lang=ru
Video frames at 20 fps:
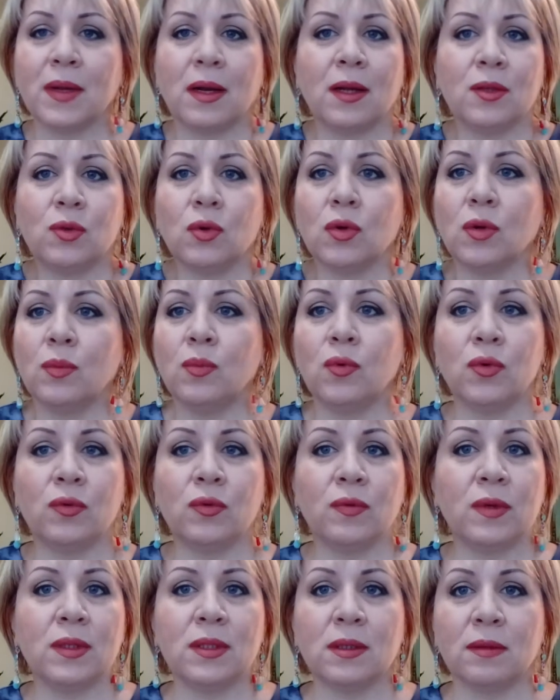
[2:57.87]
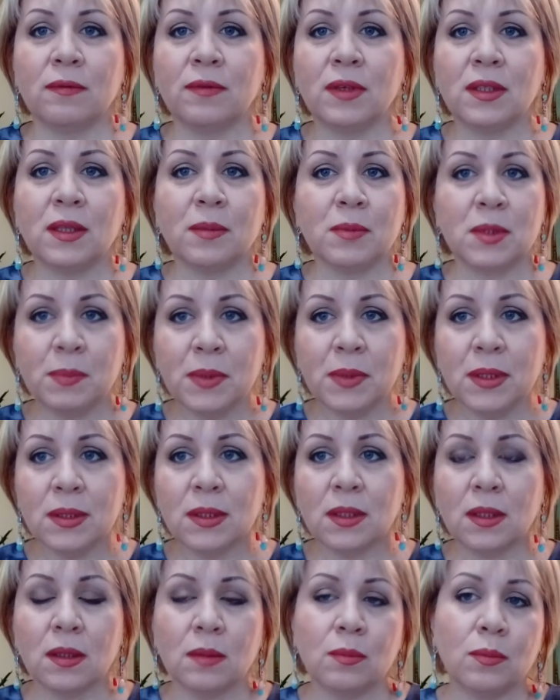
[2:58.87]
которые будут в, эти, в этом
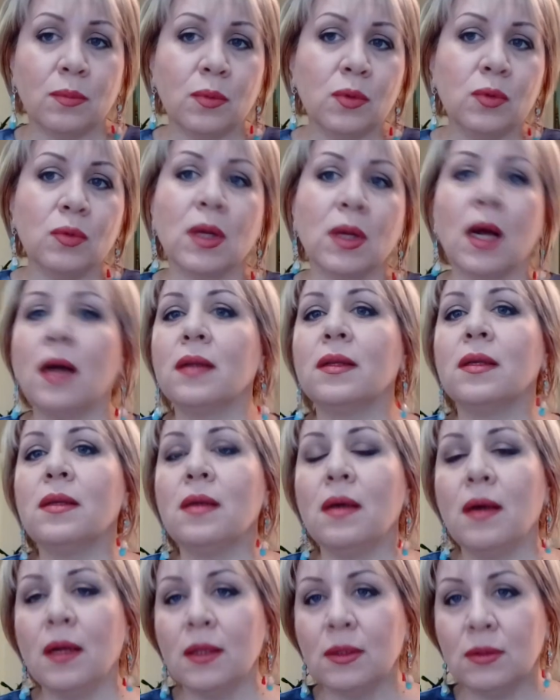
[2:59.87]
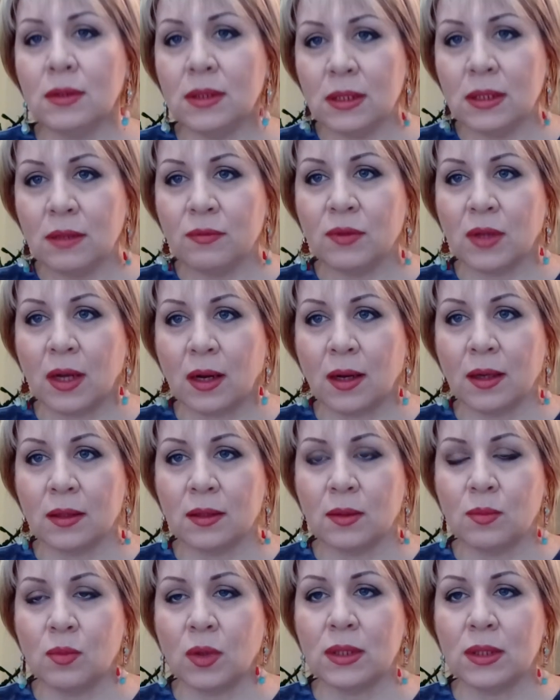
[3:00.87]
списке, будут как-то негативно к
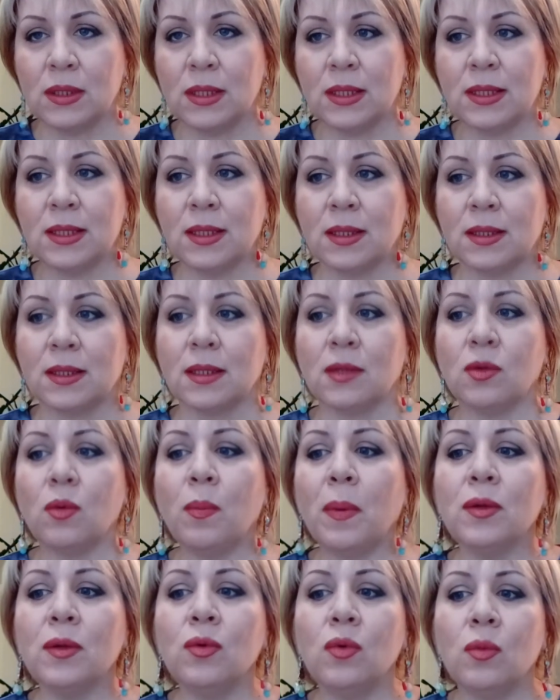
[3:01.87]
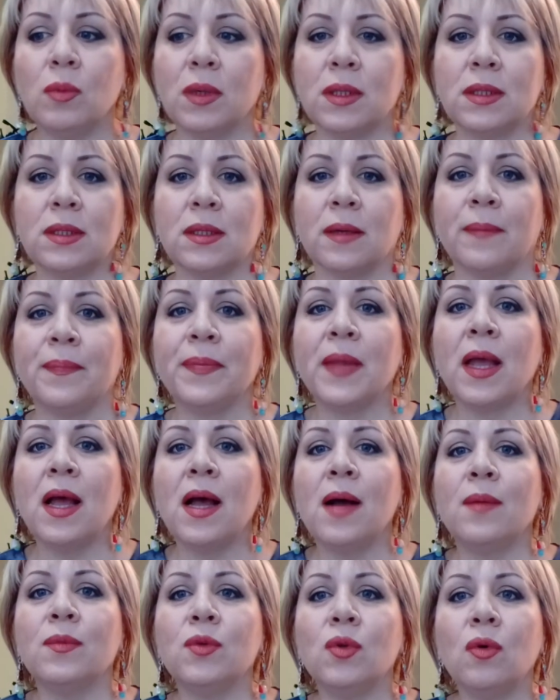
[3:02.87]
этому относиться. Но подумайте,
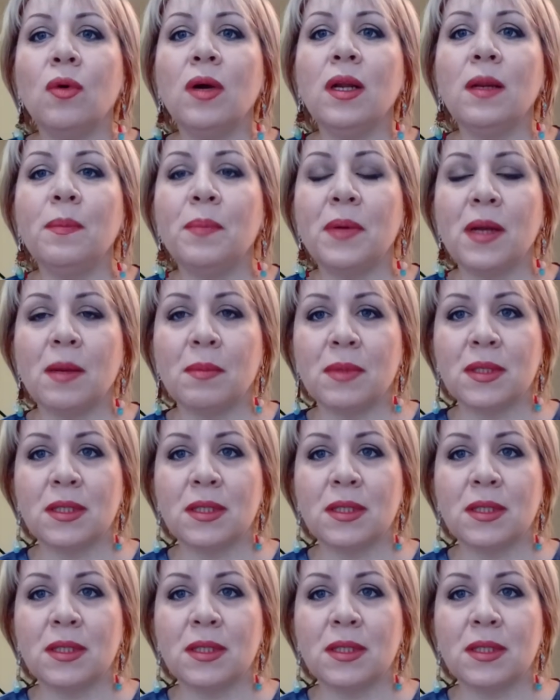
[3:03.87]
много ли прямо